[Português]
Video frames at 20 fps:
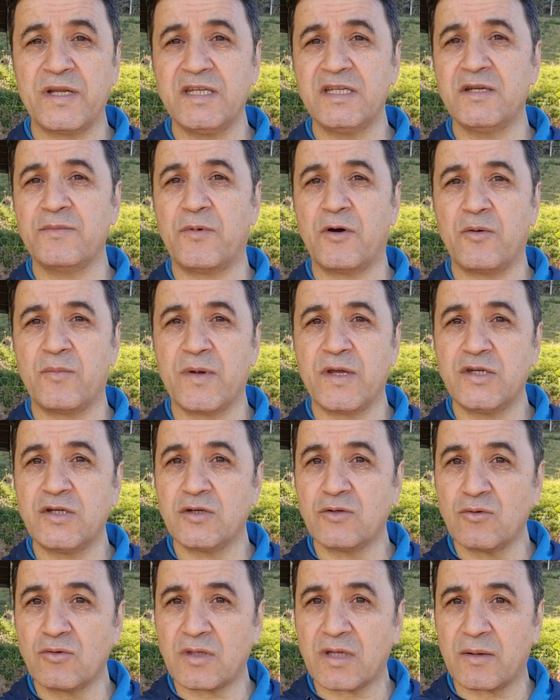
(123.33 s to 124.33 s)

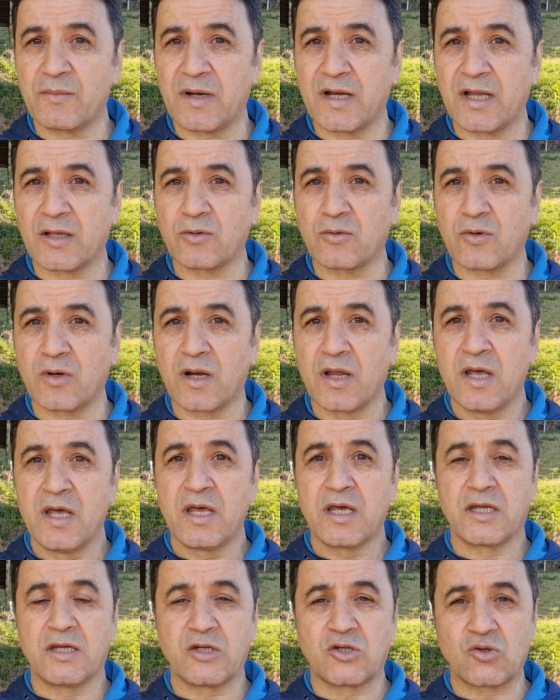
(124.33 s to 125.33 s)
principalmente do trabalhador,
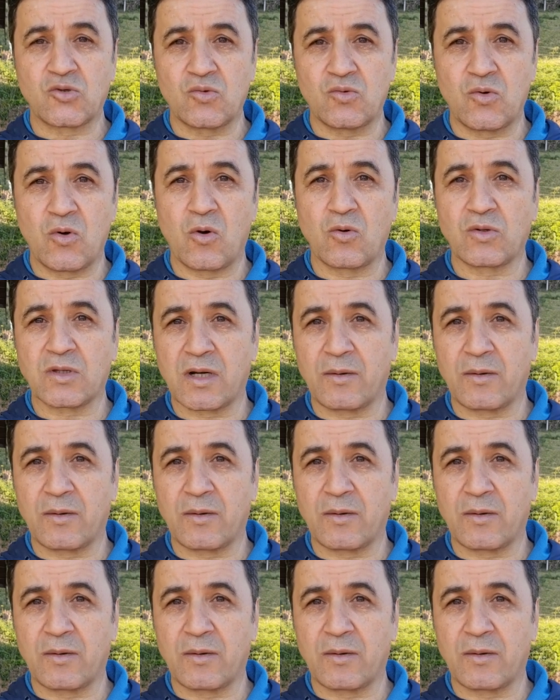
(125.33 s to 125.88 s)
que suou,